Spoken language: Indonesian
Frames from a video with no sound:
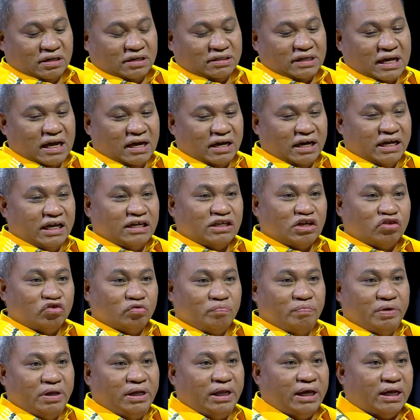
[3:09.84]
tersangka yang satu
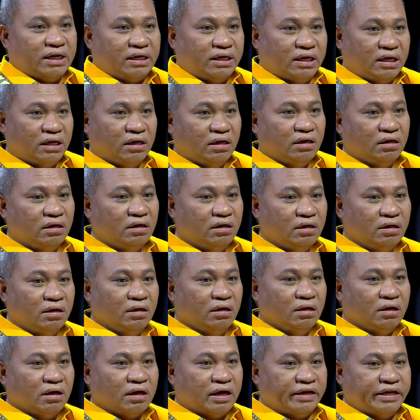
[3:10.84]
miliar ya.
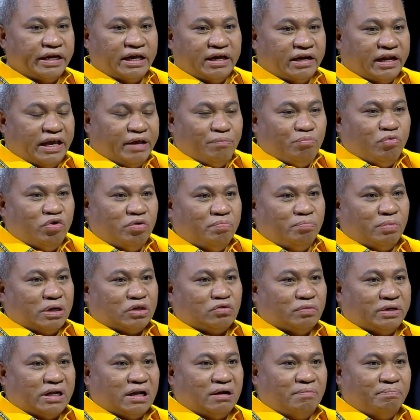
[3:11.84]
Karena yang lain belum
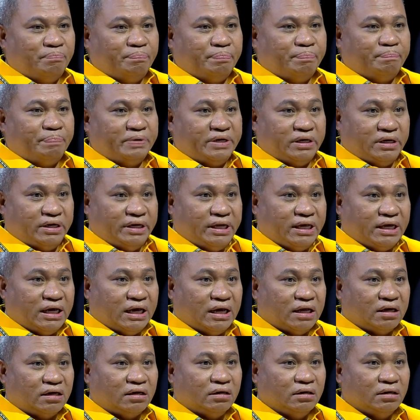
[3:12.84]
masuk dalam
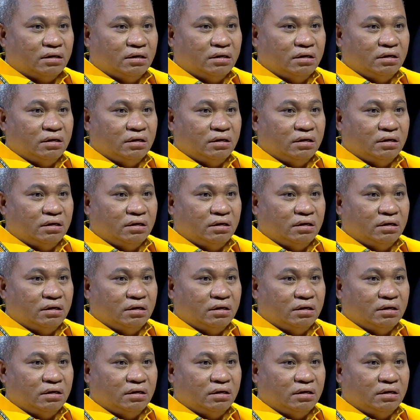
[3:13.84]
penyelidikan.